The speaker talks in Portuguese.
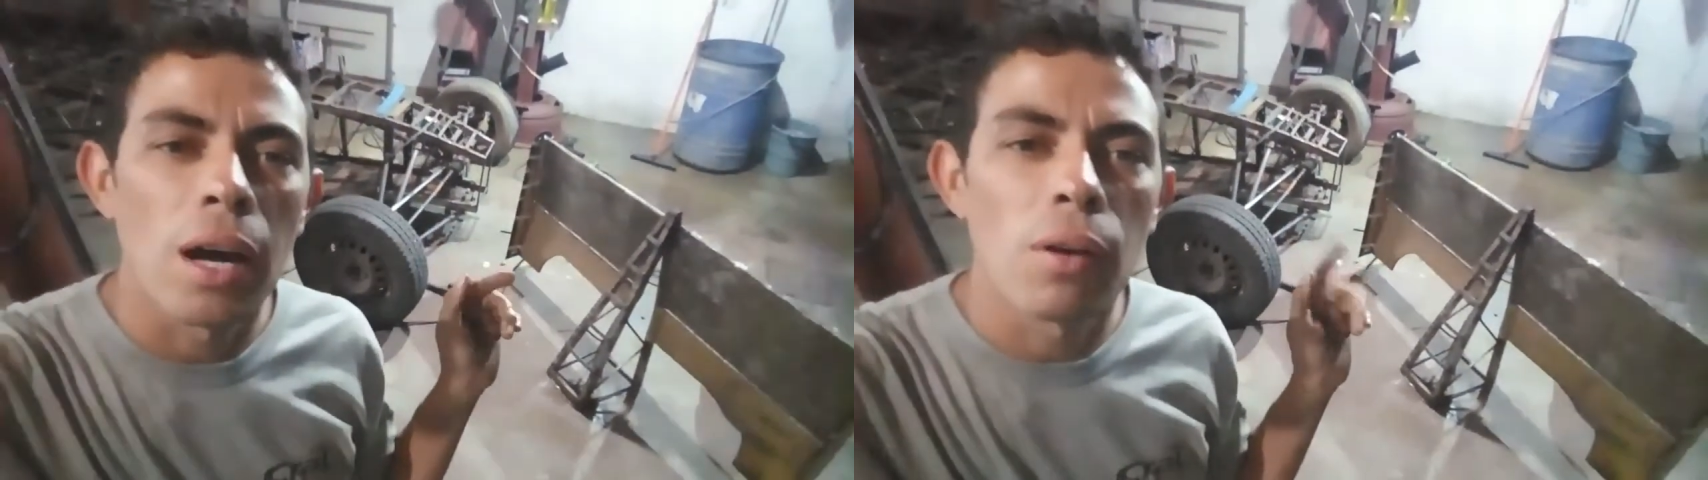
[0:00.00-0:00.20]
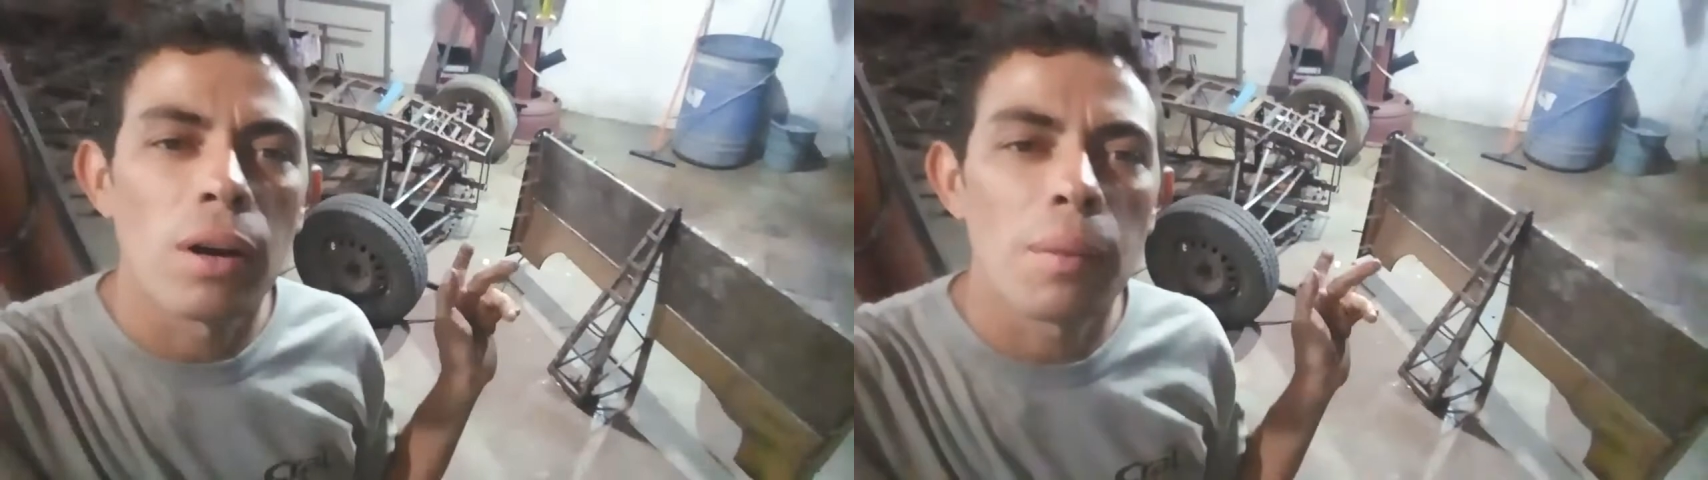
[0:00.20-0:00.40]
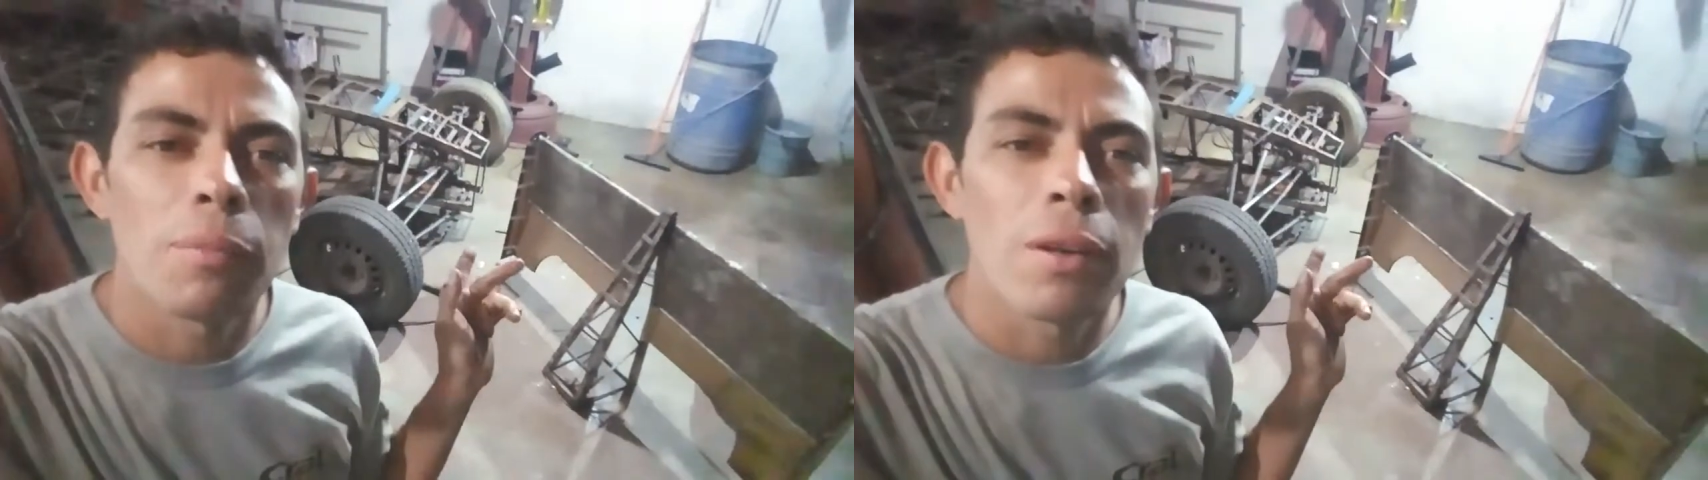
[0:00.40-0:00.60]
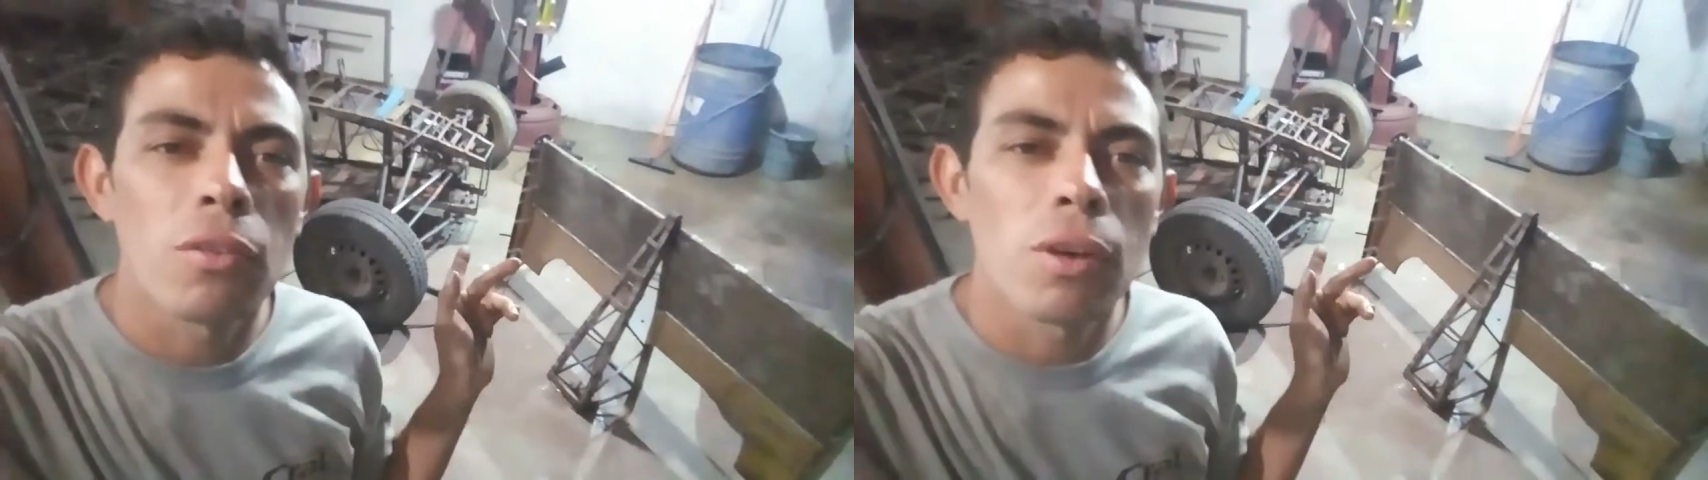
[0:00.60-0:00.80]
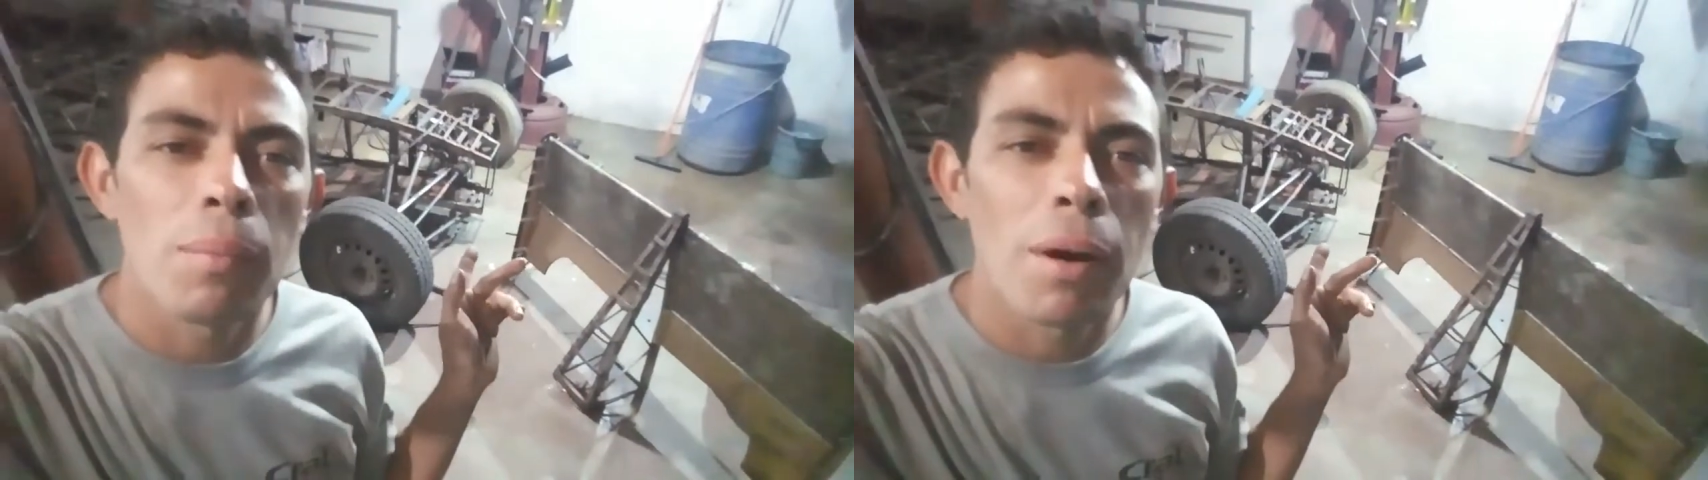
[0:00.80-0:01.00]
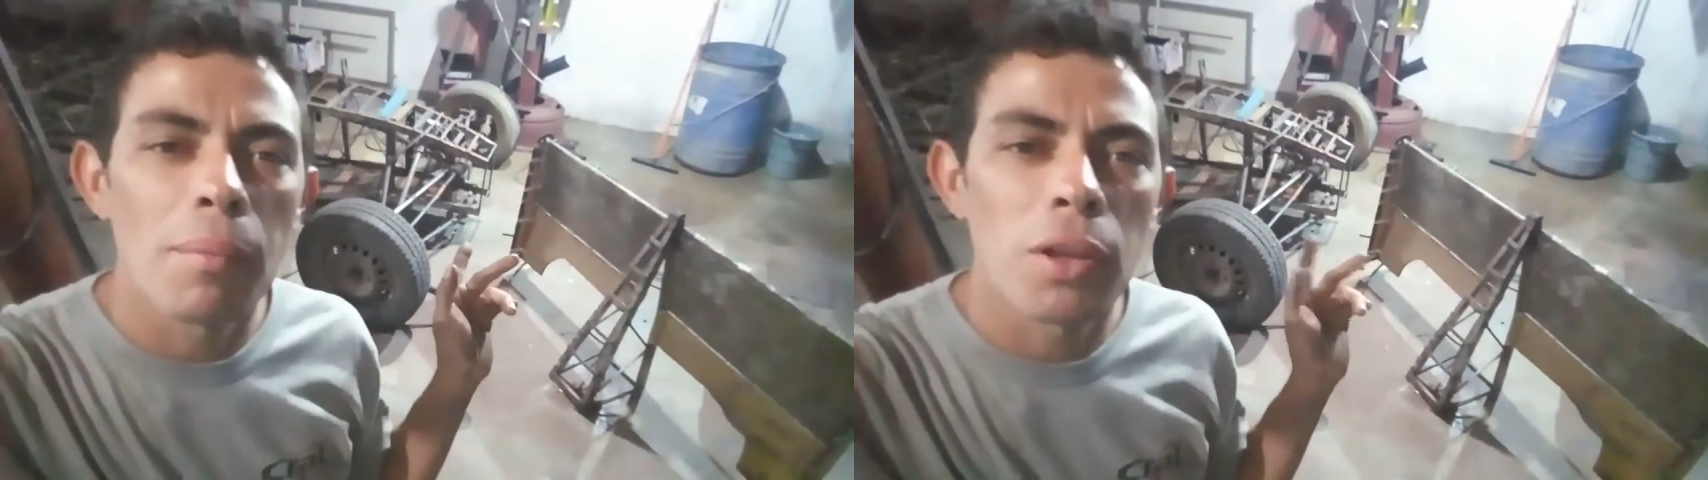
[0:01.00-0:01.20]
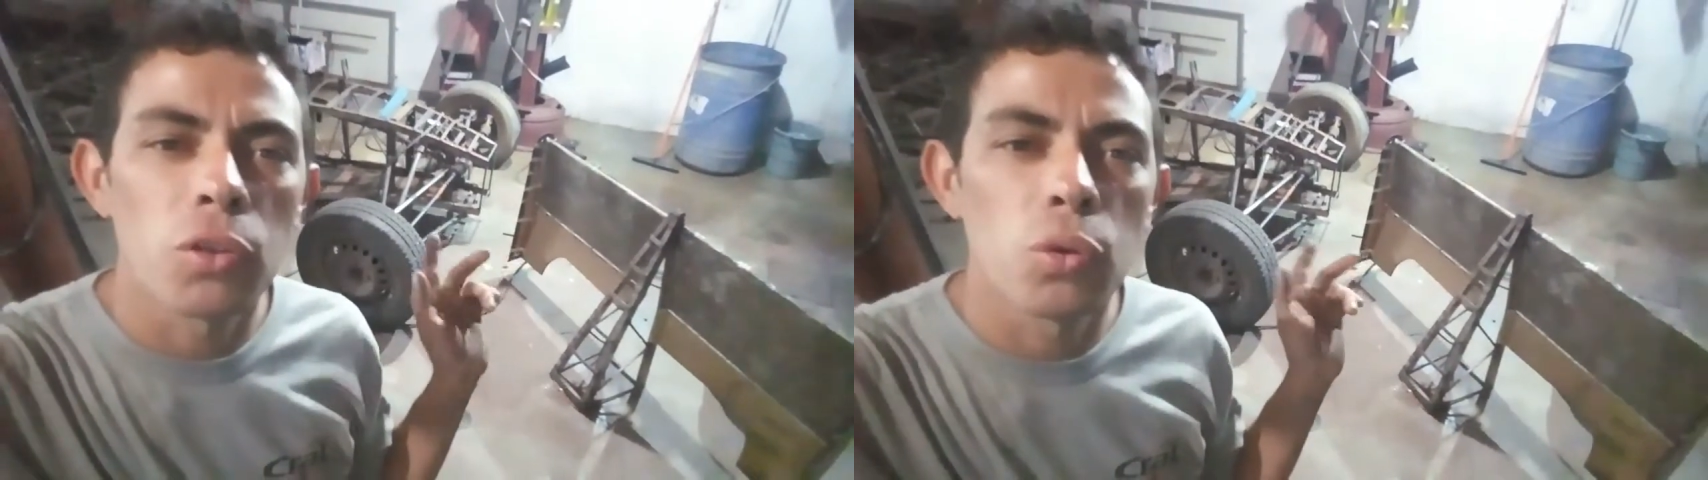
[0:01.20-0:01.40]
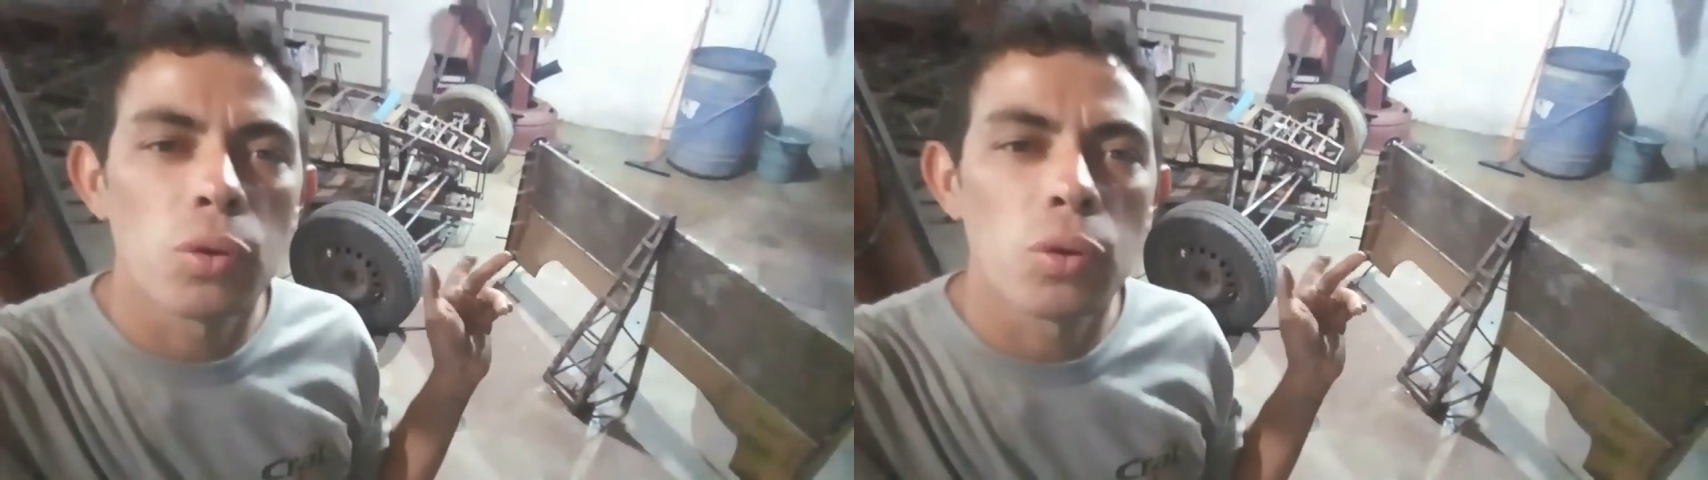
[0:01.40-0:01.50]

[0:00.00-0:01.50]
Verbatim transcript: Agora dá pra fazer o acabamento